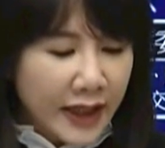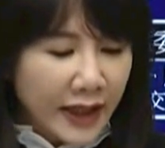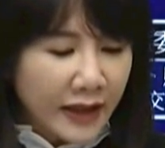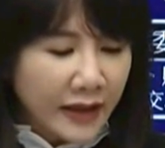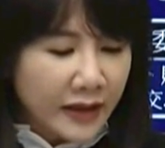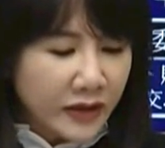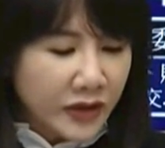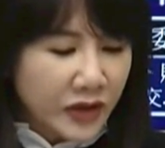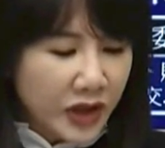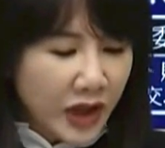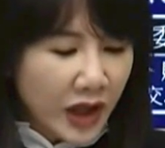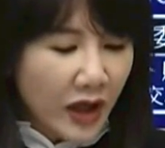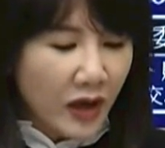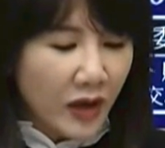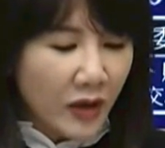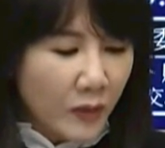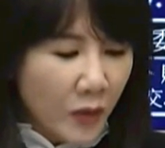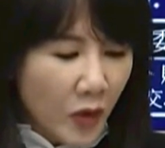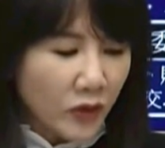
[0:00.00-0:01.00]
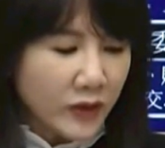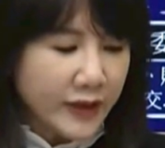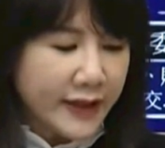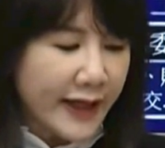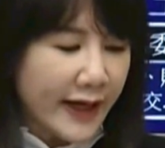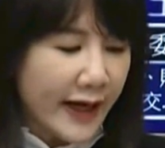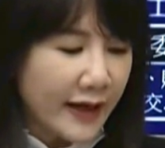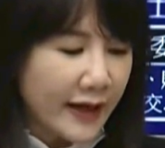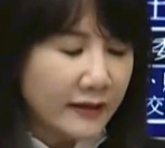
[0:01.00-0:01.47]
仅就目
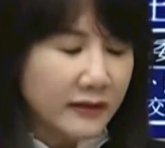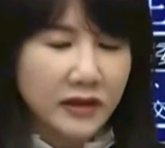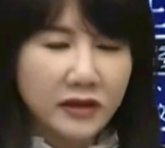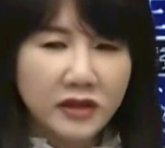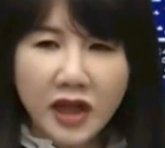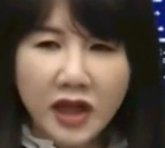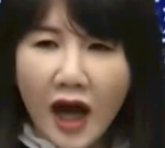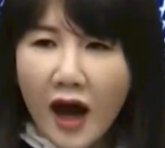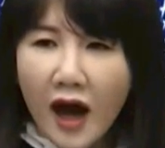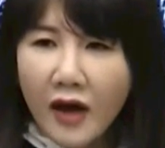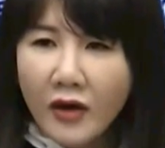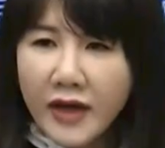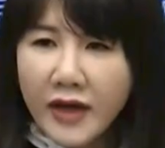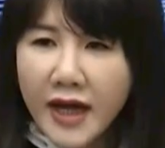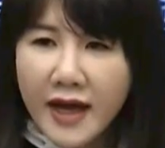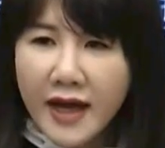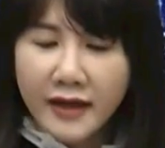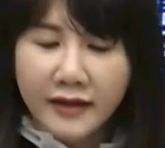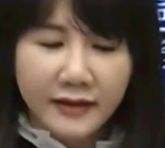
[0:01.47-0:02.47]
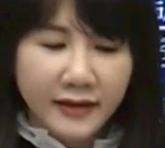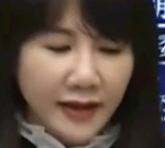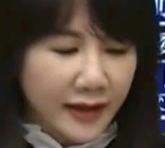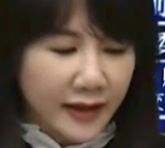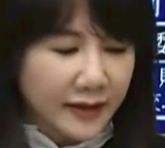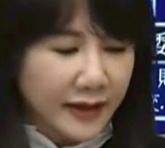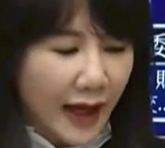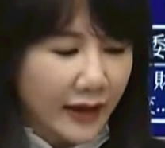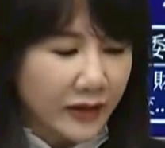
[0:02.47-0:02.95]
前朝野
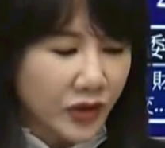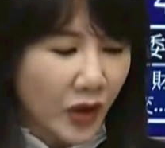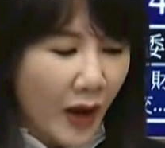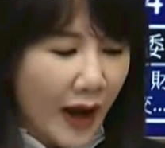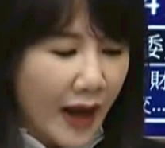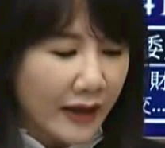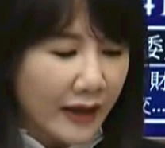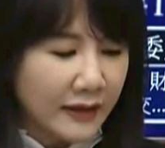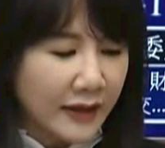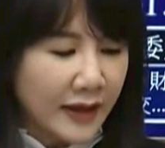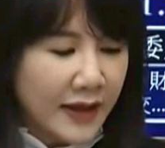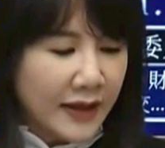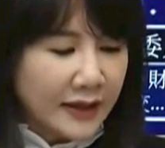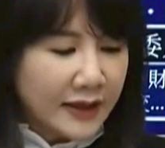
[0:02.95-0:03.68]
各党团